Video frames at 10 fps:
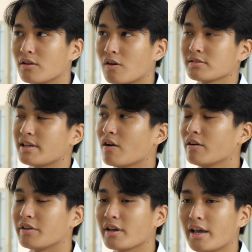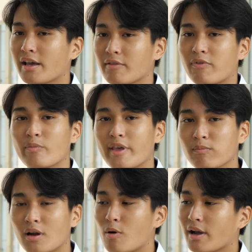con sẽ có được những cái cách phòng
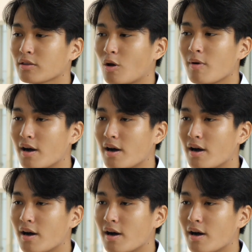chống nó một cách tốt